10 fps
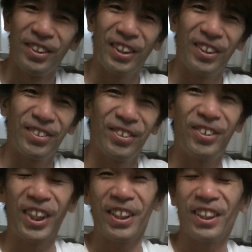あの不
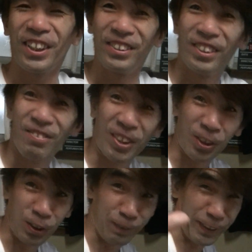快な感じが全
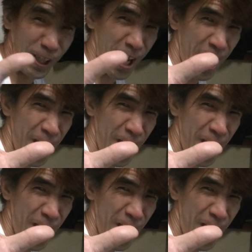くしません